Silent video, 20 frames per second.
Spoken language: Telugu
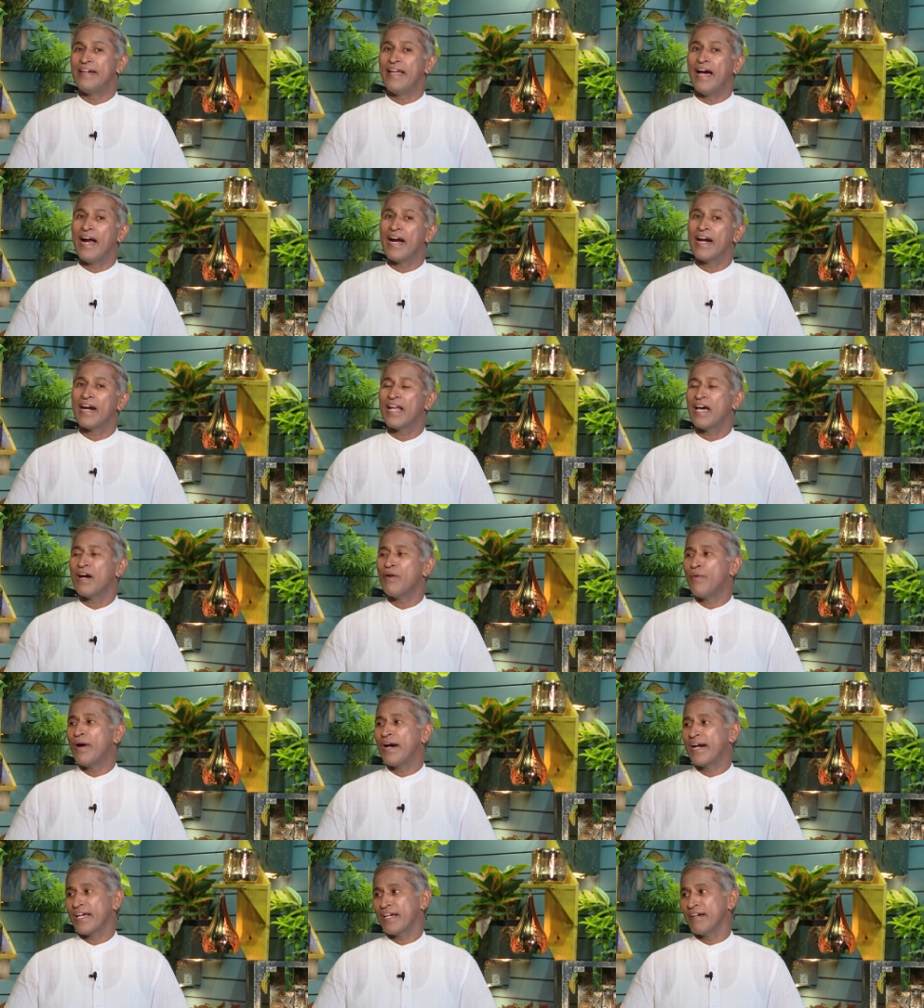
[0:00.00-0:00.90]
డాల్డా
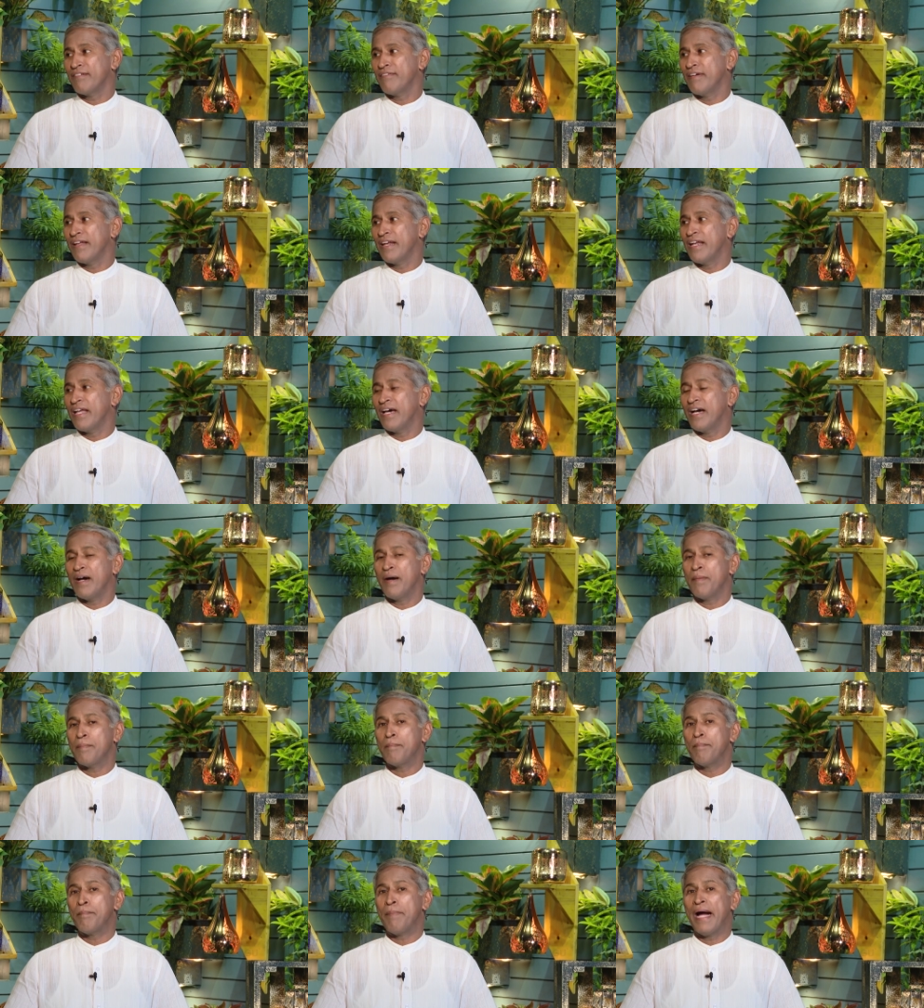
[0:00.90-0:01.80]
వాడకం వల్ల
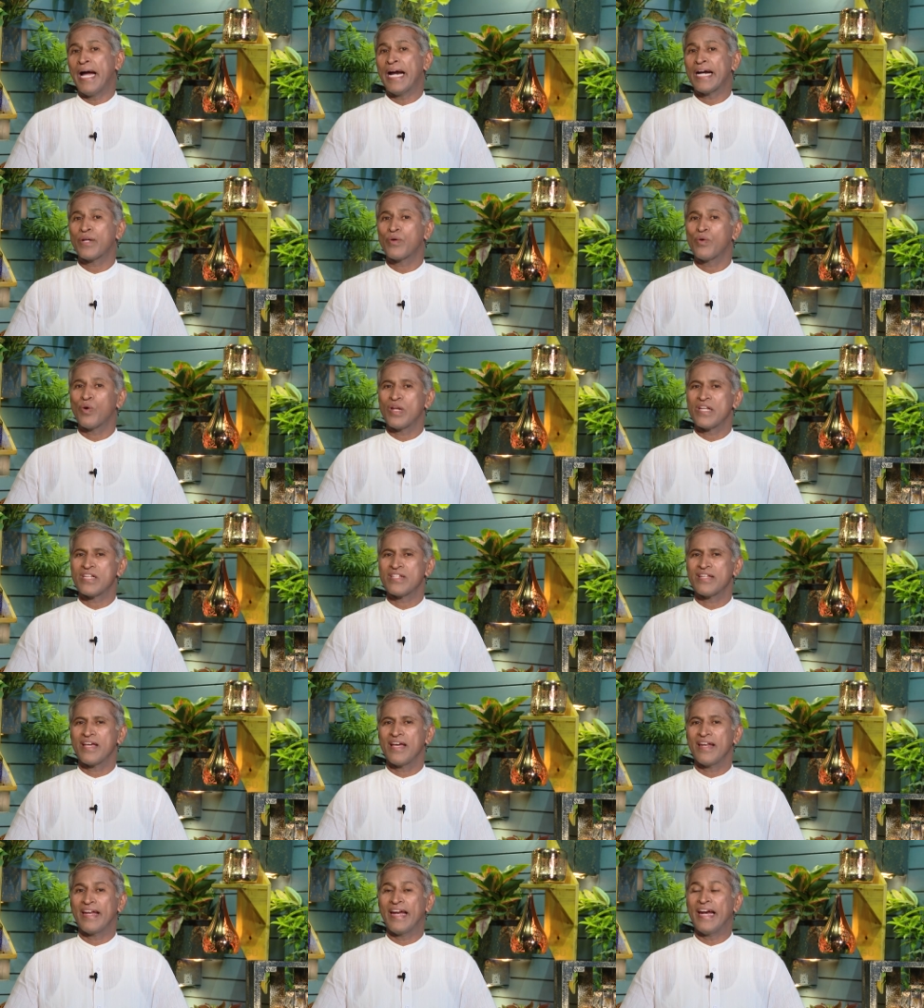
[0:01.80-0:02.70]
బ్యాడ్
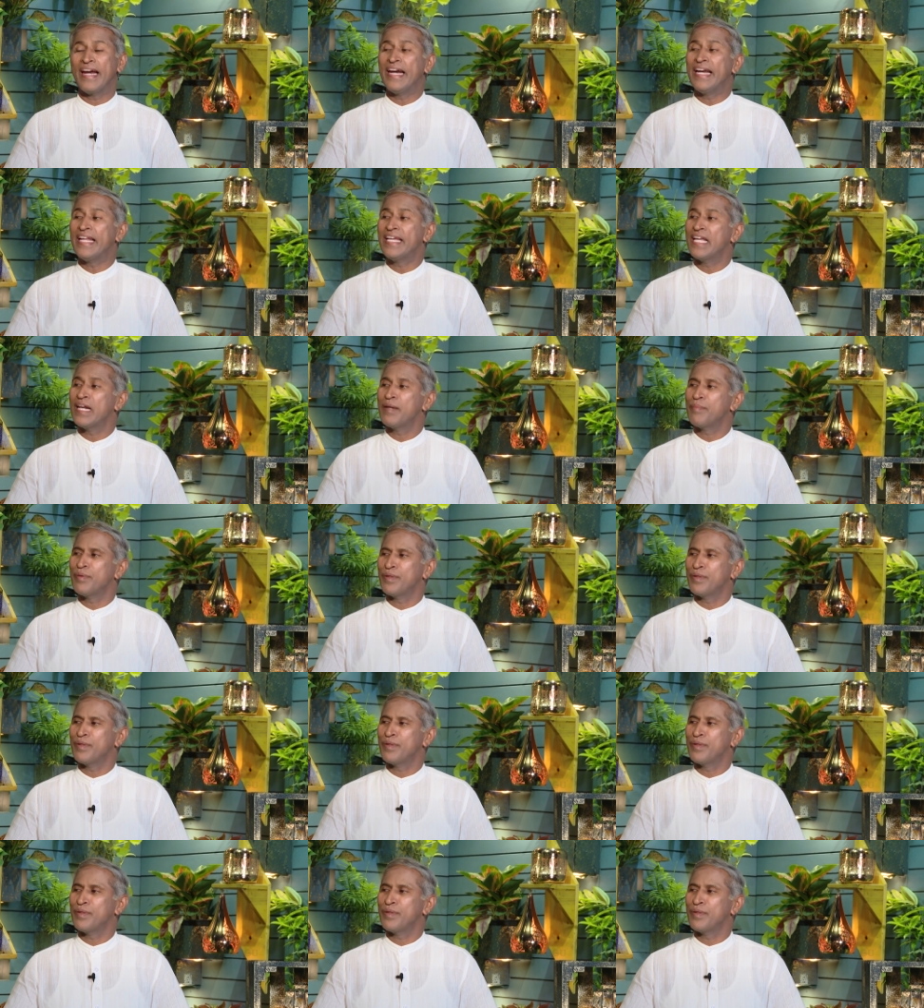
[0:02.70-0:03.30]
కొలెస్ట్రాల్ ఎల్డిఎల్